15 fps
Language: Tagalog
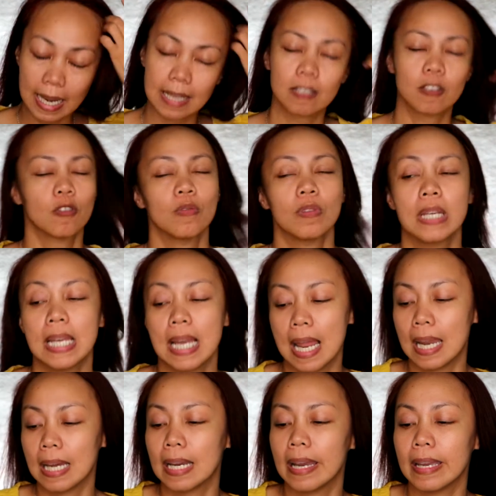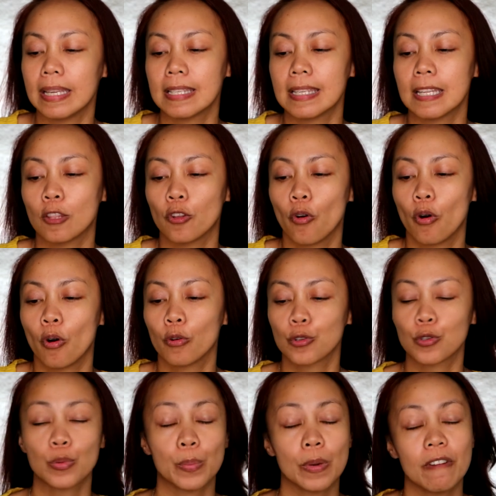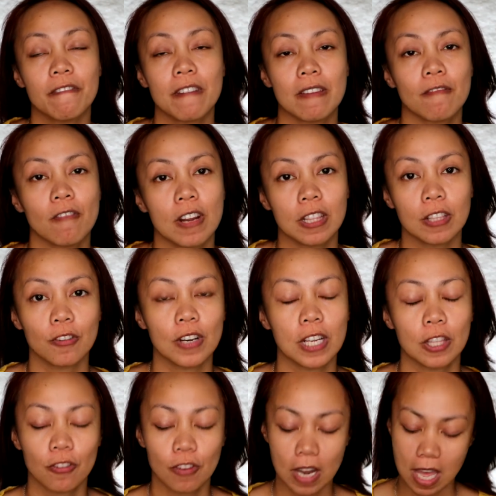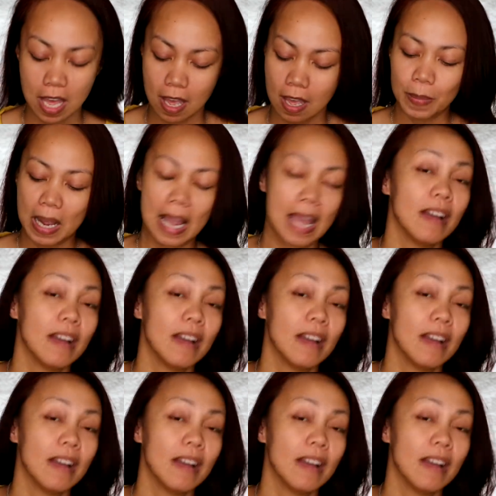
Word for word: Next kung ilalagay is ito, super favorite ko na to na pang